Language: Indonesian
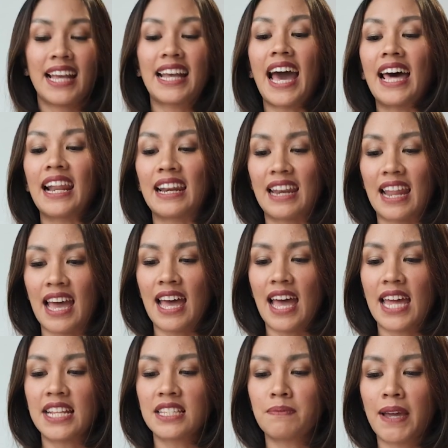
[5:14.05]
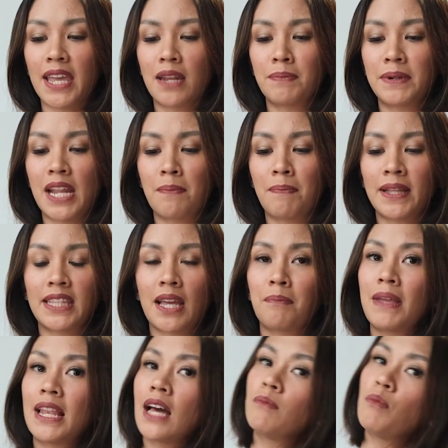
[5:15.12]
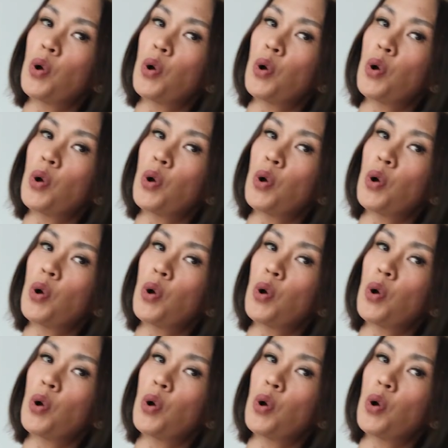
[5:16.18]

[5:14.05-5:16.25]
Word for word: karena ada sebagian pendapat yang bilang